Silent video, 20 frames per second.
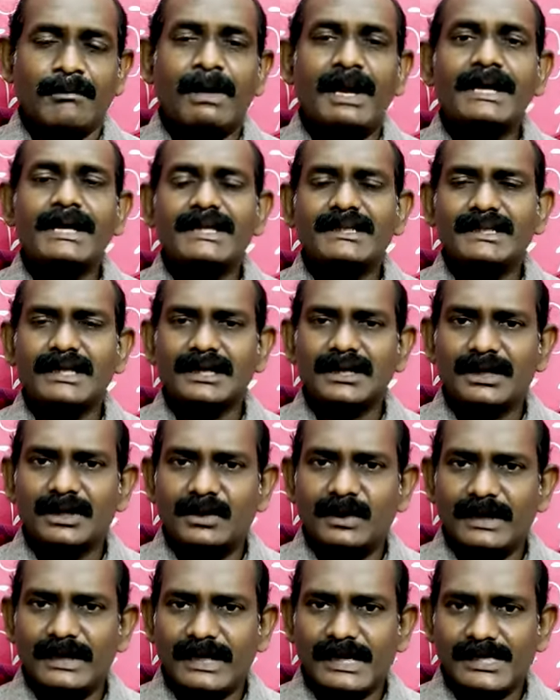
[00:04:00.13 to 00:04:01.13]

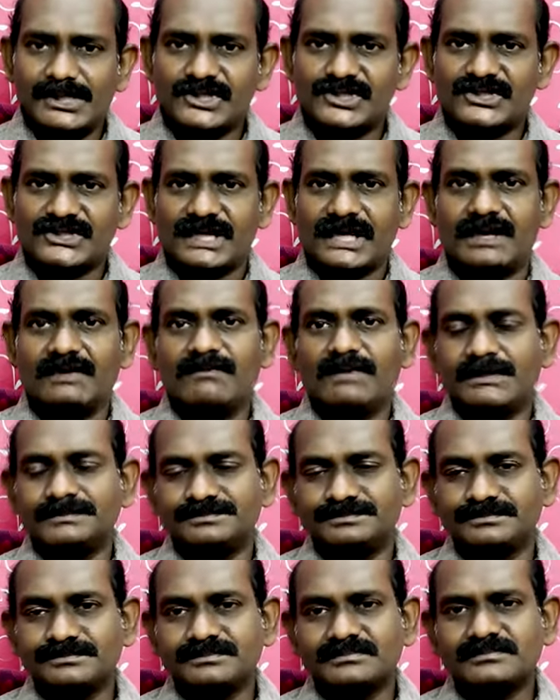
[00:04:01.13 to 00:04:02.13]
மனிதர்களுடைய
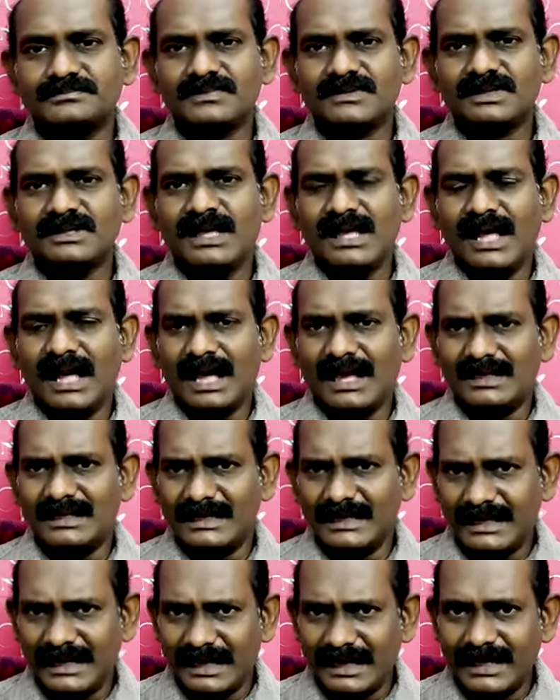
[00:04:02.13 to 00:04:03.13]
செல்வம் அது
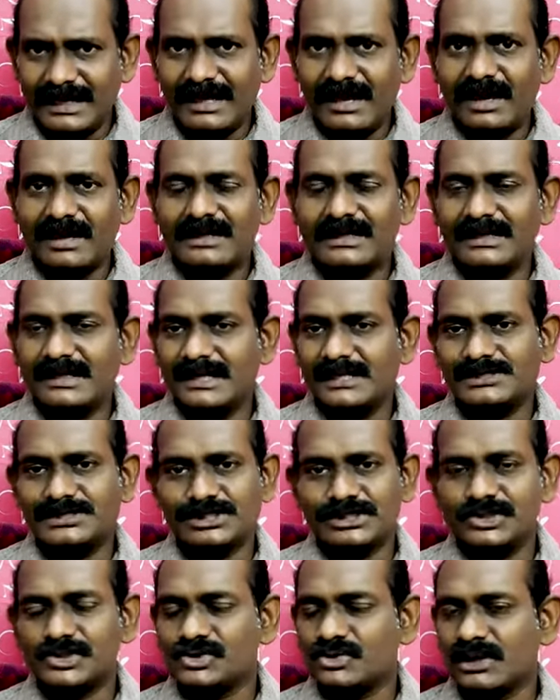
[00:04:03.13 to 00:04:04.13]
நிலையானது
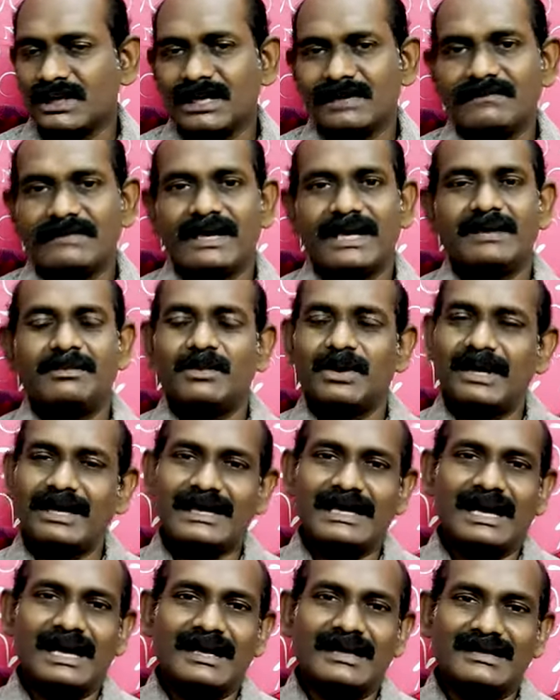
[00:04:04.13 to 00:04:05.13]
என்று சொல்லவே
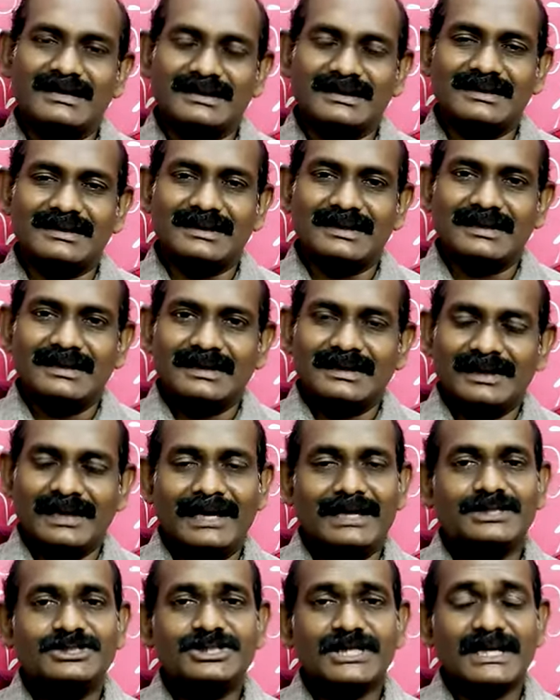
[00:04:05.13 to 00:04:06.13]
முடியாது
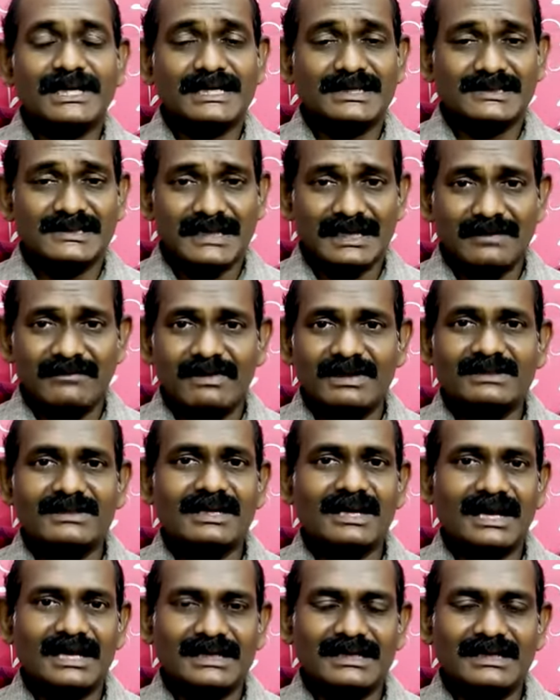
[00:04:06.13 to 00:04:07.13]
நேற்றைக்கு
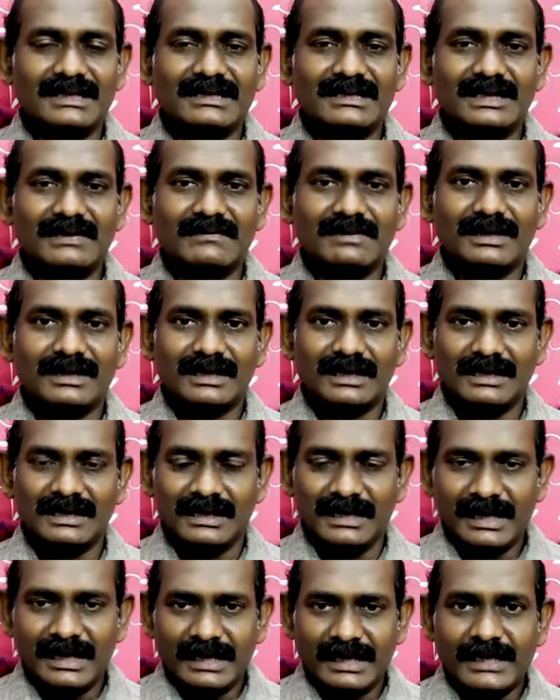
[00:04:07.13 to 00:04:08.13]
செல்வந்தராய் இருந்தவர்கள்
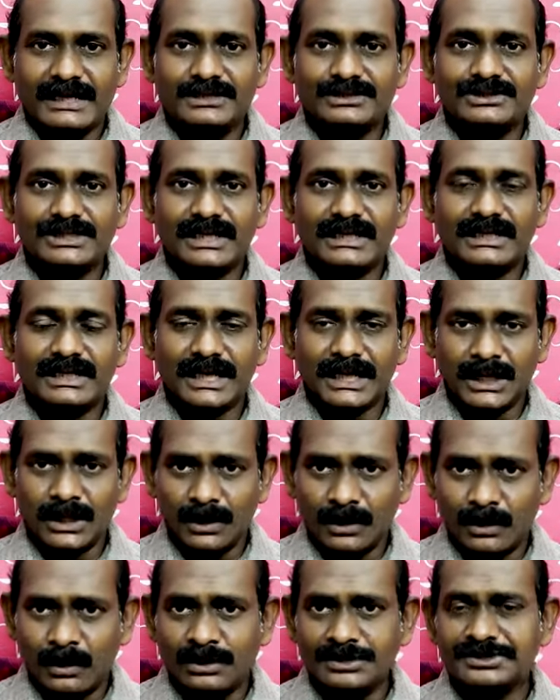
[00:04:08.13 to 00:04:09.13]
இன்றைக்கு
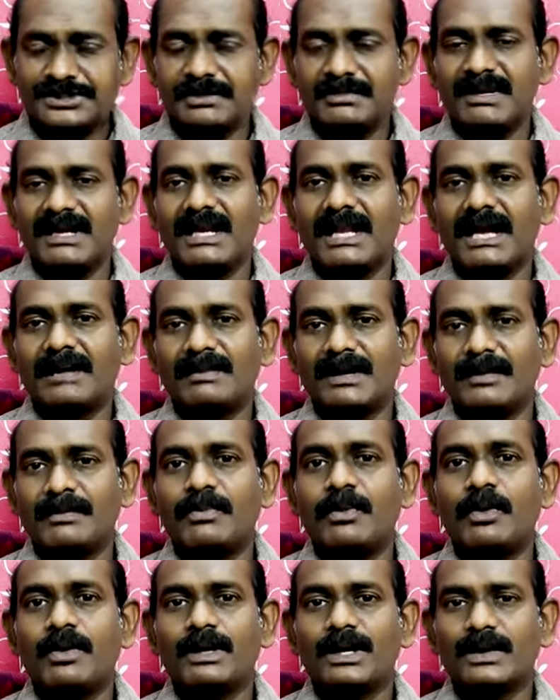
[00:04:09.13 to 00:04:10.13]
ஒன்றுமில்லாமல்
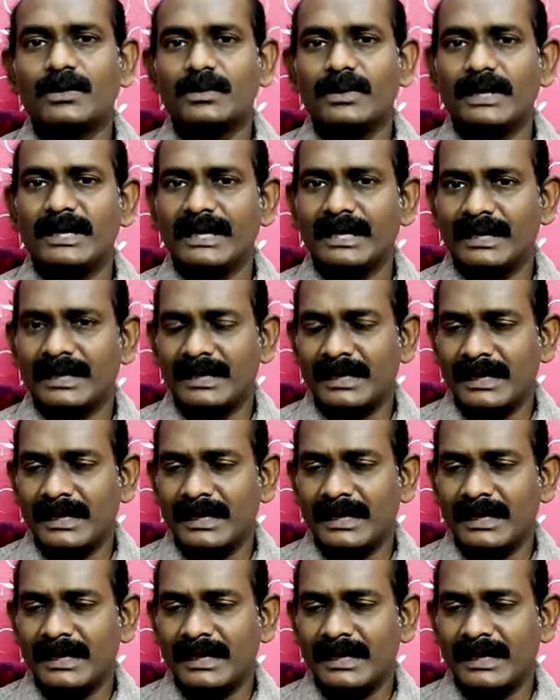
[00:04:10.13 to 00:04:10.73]
போகக்கூடிய